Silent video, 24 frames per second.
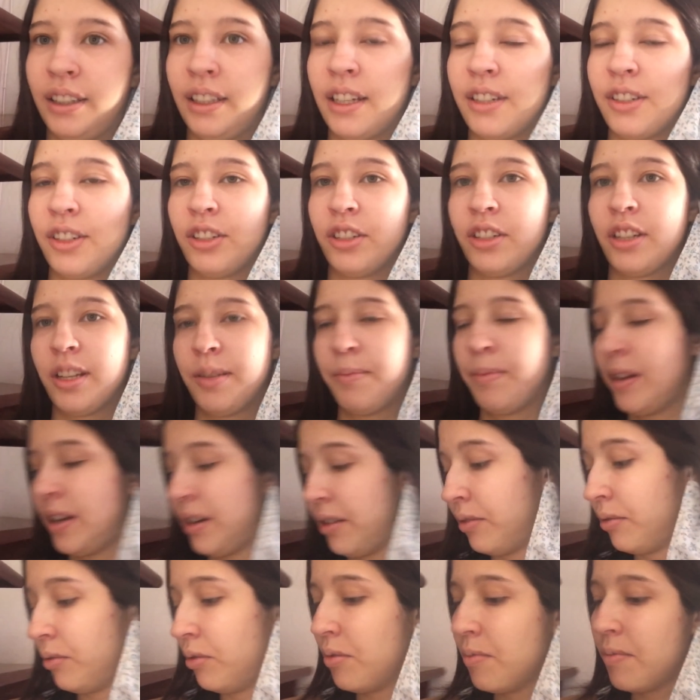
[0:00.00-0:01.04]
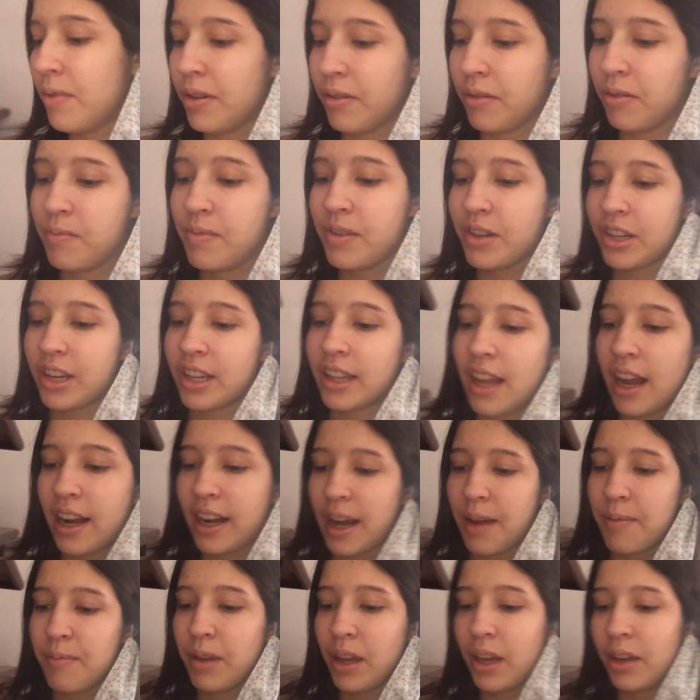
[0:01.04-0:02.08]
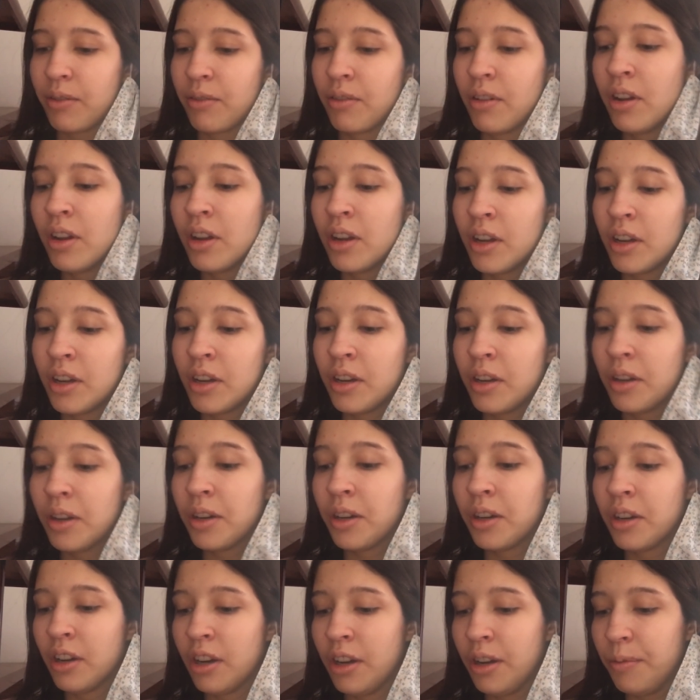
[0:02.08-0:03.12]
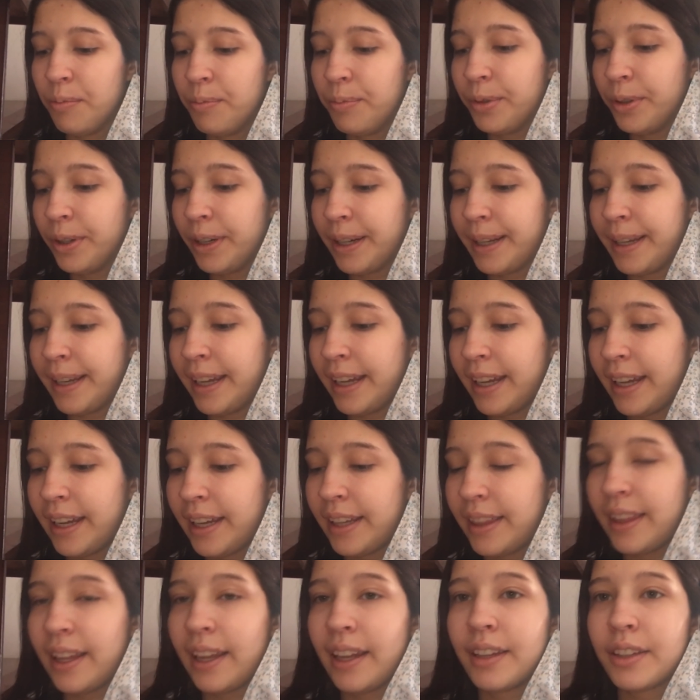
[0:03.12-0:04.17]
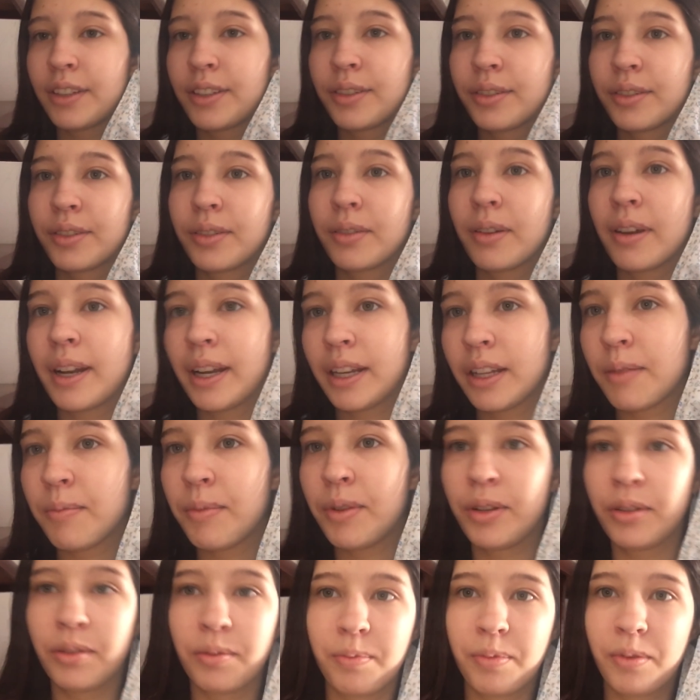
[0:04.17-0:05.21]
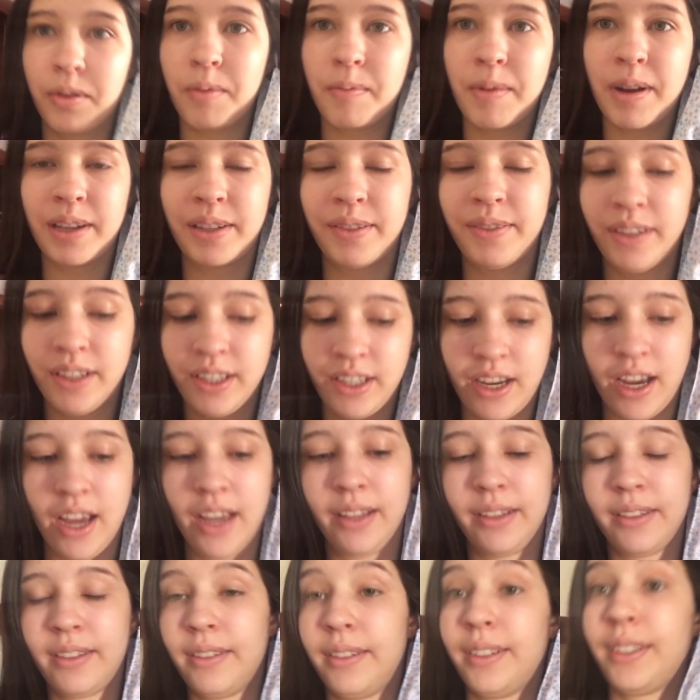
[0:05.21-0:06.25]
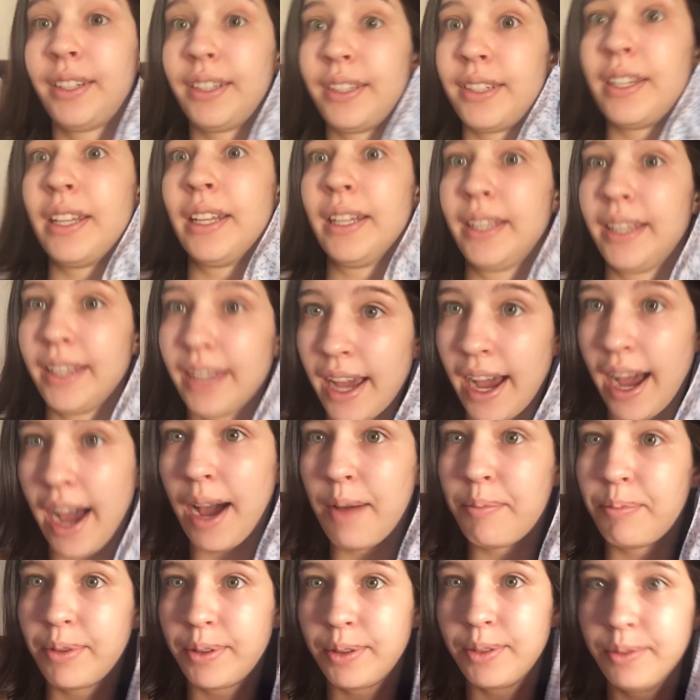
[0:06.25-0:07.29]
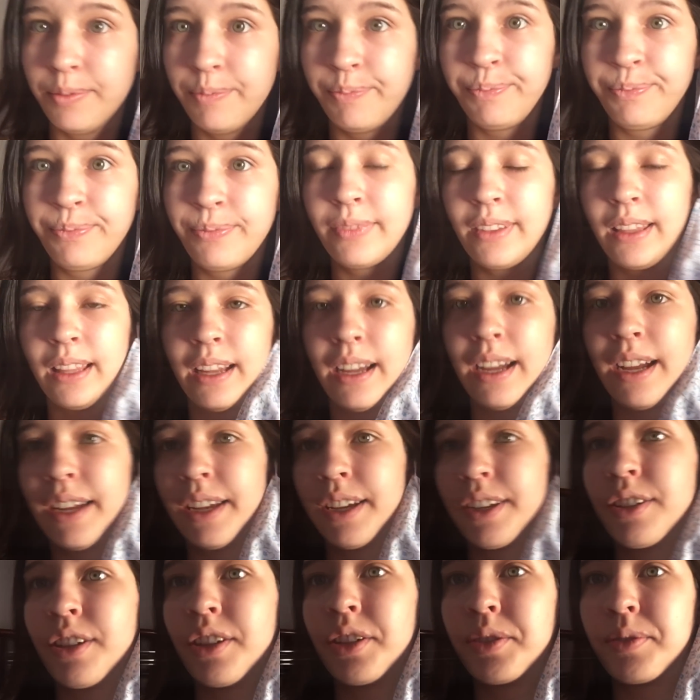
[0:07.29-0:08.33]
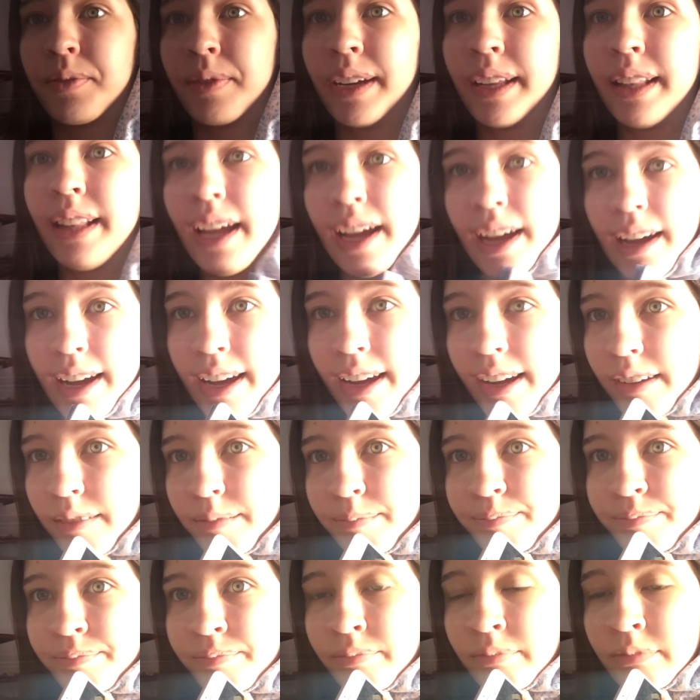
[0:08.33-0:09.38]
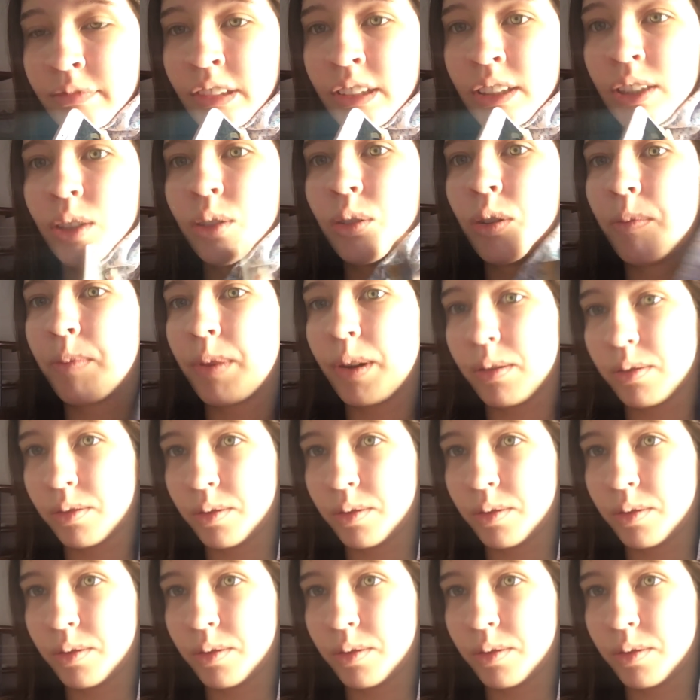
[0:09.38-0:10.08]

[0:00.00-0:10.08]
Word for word: a gente tá esperando o Uber, o Uber já tá a caminho. Porque tem acho que uns 40 minutos pro comércio fechar. Então a gente tem que ir rápido. Aí a gente vai lá comprar os